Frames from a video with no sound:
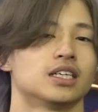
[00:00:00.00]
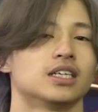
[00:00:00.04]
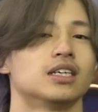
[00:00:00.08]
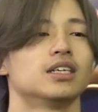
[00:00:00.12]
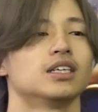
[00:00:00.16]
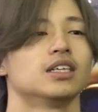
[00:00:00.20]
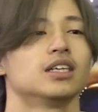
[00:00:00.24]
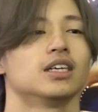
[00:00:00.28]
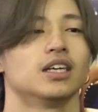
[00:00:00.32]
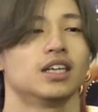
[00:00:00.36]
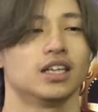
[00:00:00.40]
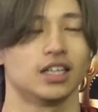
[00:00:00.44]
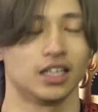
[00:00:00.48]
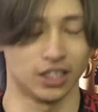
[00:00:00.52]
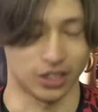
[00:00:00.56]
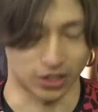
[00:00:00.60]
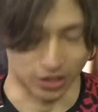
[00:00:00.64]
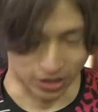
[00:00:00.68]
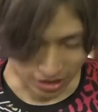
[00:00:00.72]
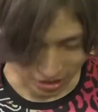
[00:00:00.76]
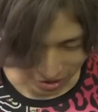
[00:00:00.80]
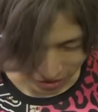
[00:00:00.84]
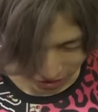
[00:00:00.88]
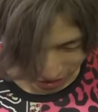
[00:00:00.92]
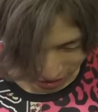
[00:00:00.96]
はい、お疲れさん。は
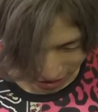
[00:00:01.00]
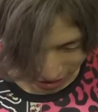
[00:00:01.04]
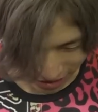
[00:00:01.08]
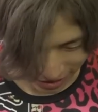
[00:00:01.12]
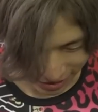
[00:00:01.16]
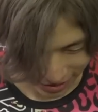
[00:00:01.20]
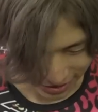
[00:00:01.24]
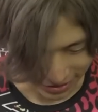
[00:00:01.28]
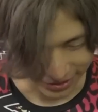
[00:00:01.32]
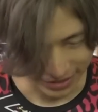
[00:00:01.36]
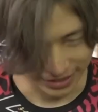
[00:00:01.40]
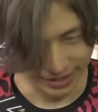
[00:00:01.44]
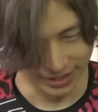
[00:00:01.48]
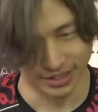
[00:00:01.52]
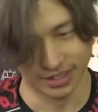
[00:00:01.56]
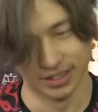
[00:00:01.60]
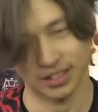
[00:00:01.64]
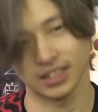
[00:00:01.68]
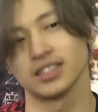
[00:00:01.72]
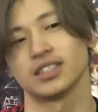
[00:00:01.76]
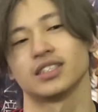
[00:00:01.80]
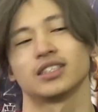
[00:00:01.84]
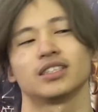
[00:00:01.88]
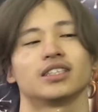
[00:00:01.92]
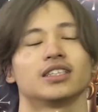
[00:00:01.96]

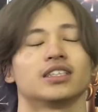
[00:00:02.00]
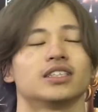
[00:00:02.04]
やっ